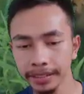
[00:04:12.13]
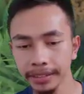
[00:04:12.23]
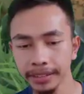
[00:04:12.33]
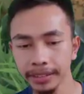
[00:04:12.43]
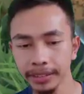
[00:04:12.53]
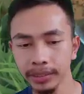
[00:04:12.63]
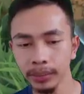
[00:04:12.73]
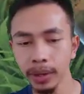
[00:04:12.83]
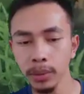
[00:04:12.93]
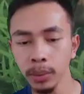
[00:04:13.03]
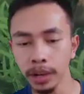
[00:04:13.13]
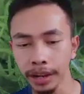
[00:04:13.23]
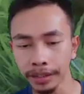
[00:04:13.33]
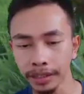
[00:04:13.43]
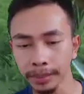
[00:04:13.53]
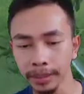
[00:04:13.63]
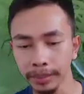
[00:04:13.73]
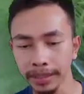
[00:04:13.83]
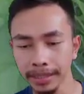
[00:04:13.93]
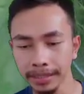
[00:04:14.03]
Iya. Waduh, nggak kena
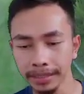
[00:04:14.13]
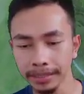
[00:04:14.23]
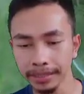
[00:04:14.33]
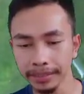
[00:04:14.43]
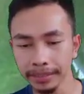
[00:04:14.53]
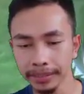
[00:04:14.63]
teman-teman.